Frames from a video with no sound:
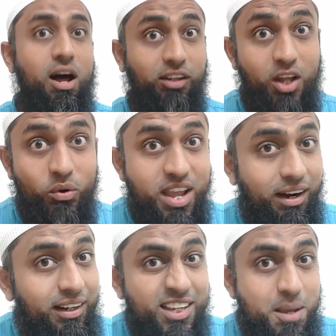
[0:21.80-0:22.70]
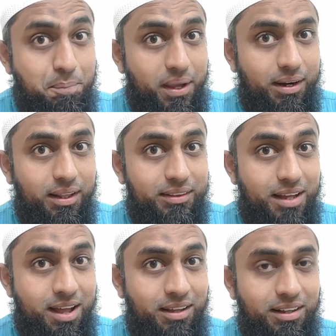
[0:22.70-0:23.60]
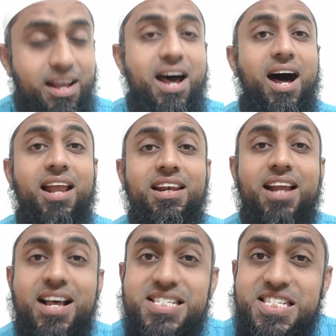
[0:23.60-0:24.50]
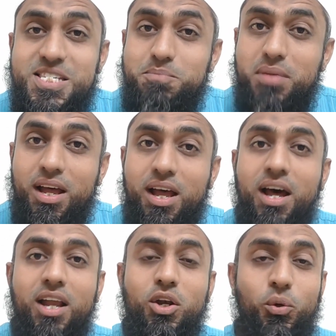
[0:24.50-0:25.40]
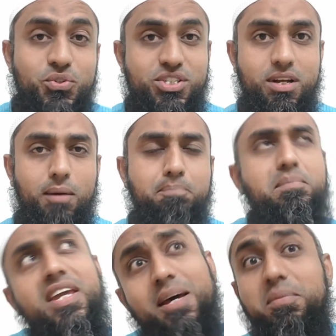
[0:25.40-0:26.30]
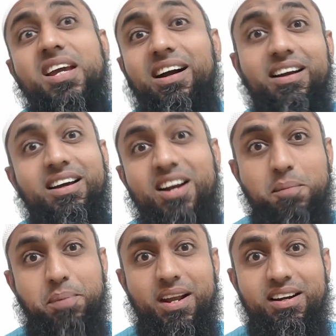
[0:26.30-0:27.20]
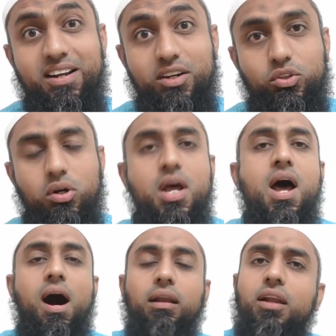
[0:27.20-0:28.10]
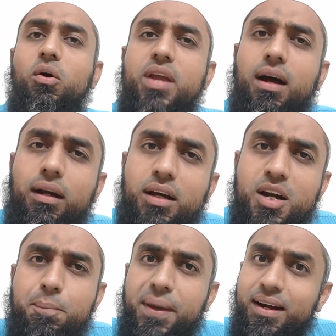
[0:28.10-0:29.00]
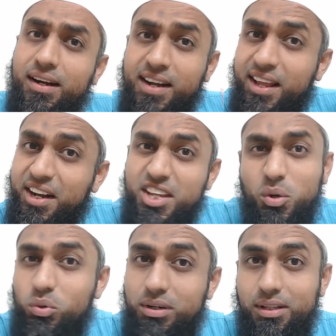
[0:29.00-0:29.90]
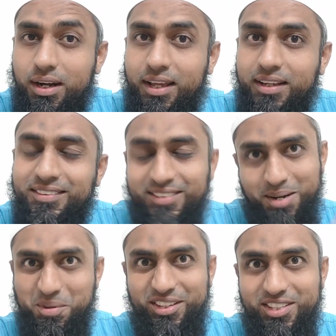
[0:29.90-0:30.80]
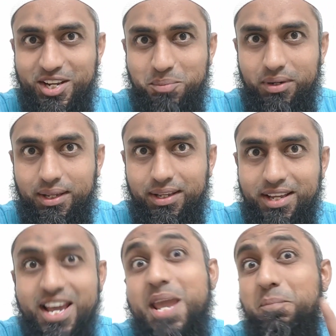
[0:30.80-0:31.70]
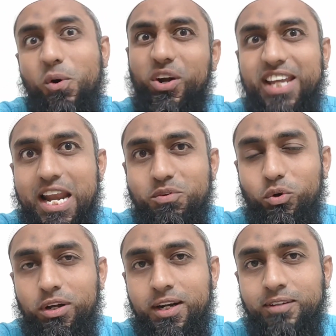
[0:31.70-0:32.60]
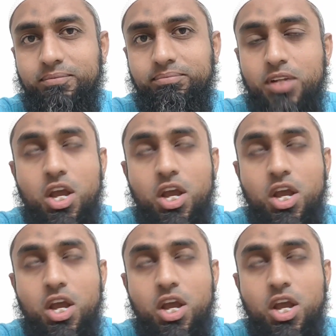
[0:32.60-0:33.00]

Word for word: அல்லாஹுடைய அழகிய பெயர்களை தான் அல் அஸ்மா அல் ஹுஸ்னா மிக மிக அழகான பெயர்கள்னு அர்த்தம் அல்லாஹுடைய அழகான பெயர்கள் நிறைய உண்டு தானே நமக்கு தெரியும்ல இப்போ ஒரு கேள்வி உங்களிடம்